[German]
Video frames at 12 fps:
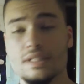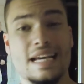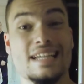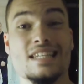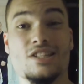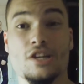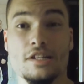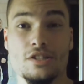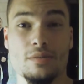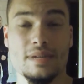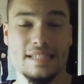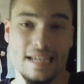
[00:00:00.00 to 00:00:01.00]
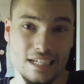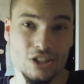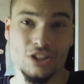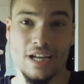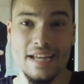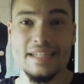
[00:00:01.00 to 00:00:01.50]
Und Texas Chainsaw Massacre
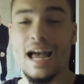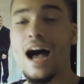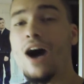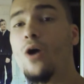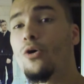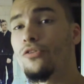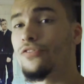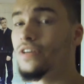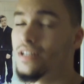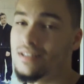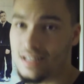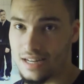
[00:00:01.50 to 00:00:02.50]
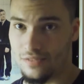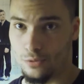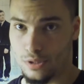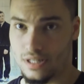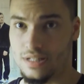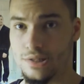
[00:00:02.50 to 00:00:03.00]
scheint auch viele seiner
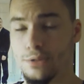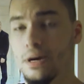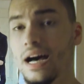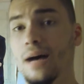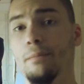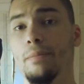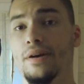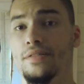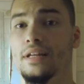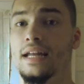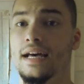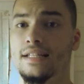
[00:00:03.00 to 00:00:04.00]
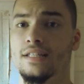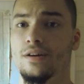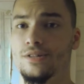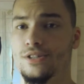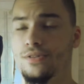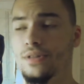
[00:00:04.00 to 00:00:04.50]
Wurzeln zu haben bei The Last
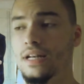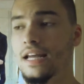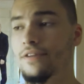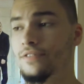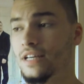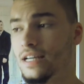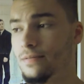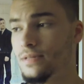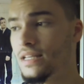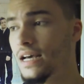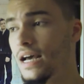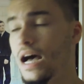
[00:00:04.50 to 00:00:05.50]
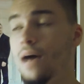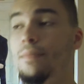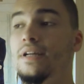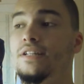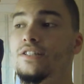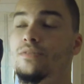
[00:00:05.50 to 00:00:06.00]
House on the Left. Da gibt es am
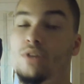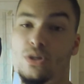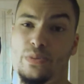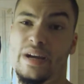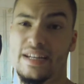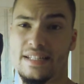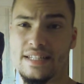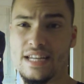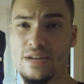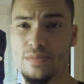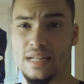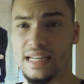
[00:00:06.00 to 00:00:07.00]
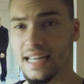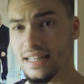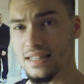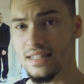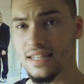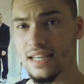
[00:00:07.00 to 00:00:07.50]
Ende zum Beispiel eine Szene mit einer
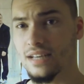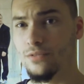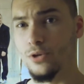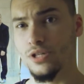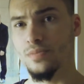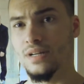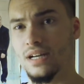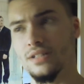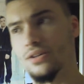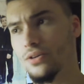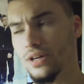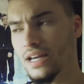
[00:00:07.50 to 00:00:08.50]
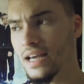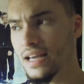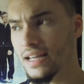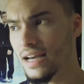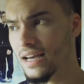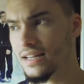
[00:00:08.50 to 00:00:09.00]
Kettensäge, wo ich mir dachte,
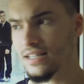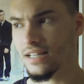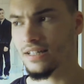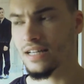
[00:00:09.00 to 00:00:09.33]
okay, ja, das